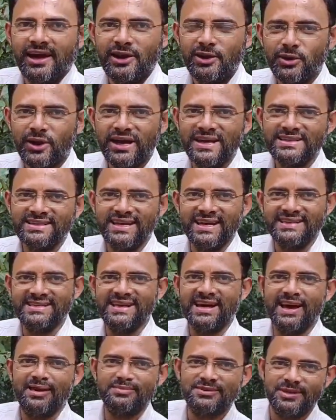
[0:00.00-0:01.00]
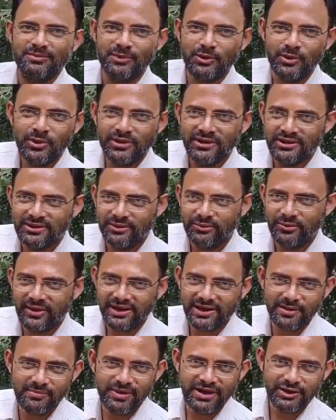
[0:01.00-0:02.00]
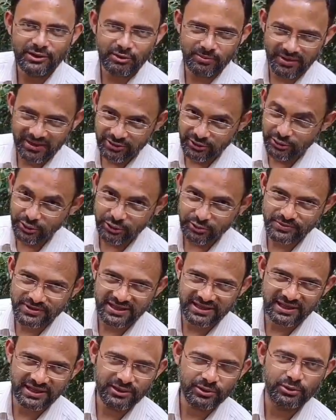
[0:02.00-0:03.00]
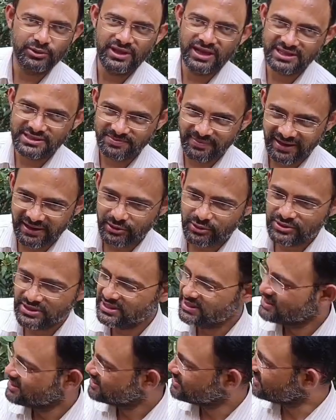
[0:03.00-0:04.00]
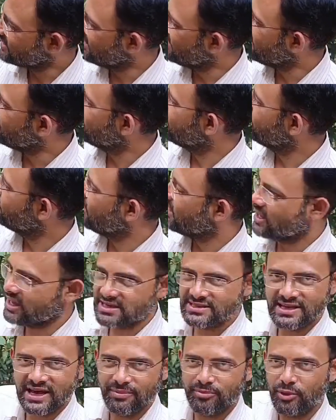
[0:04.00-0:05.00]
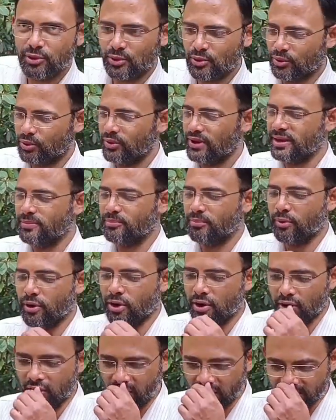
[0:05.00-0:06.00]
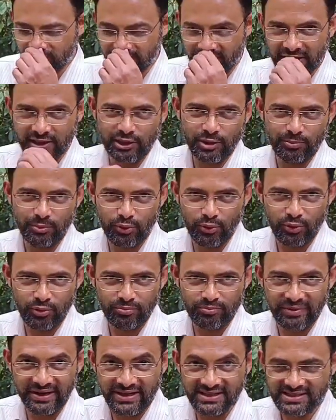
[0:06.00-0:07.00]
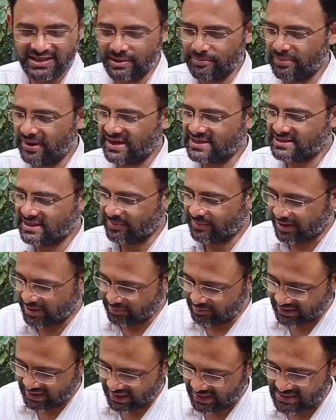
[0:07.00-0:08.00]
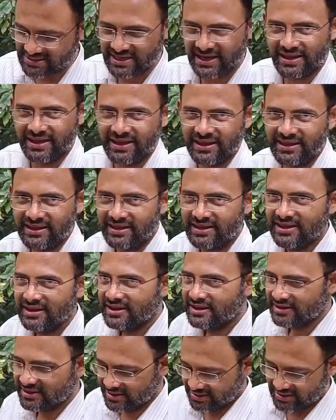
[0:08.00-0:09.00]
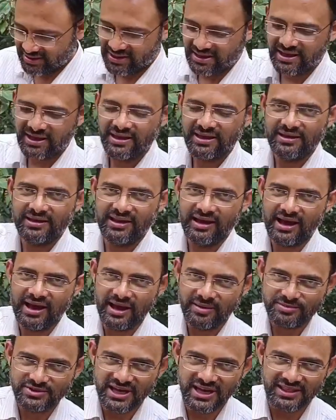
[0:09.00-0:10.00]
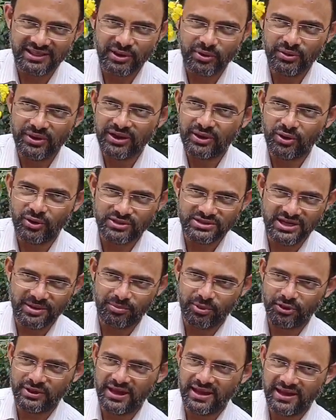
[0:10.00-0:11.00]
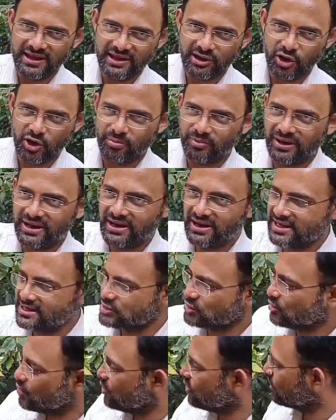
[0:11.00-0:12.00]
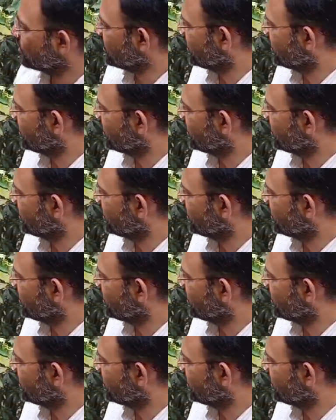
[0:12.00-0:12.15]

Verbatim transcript: हेलो गाइज कैसे हैं आप सब लोग वेलकम बैक टू माय यूट्यूब चैनल कुनियाल्स बायोलॉजी चले हम आज आप लोगों को एक बहुत महत्वपूर्ण मेडिसिनल प्लांट्स के बारे में बताने जा रहे हैं ये आप जानते होंगे कौन सा पौधा है कॉमनली इसको